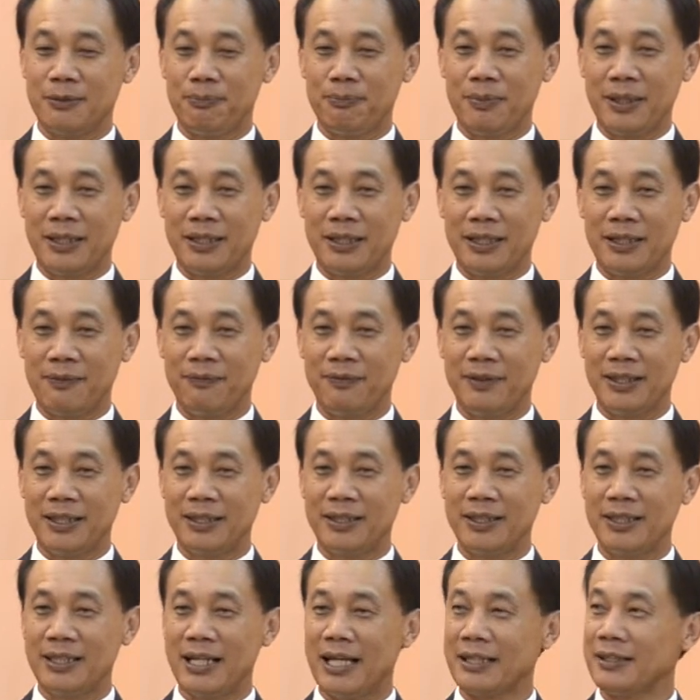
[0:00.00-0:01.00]
จะเป็น MC
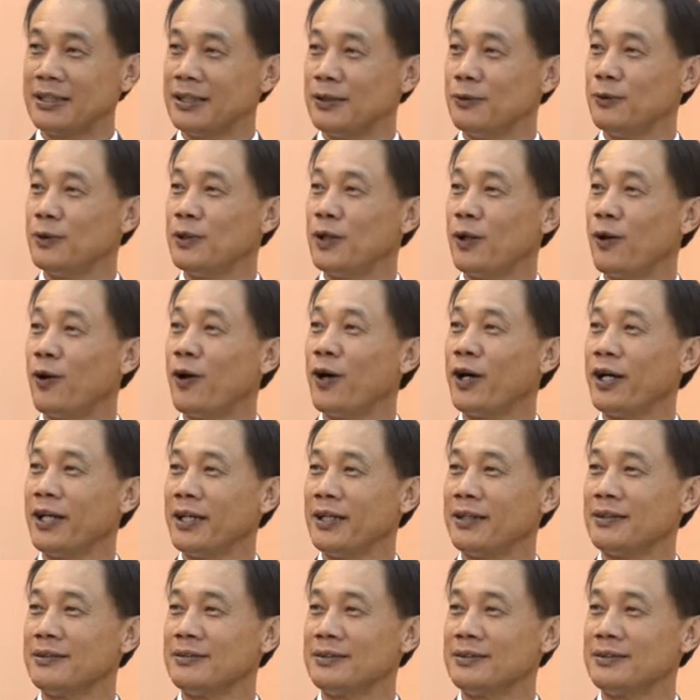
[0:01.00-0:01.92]
ที่รัฐถือหุ้นร้อย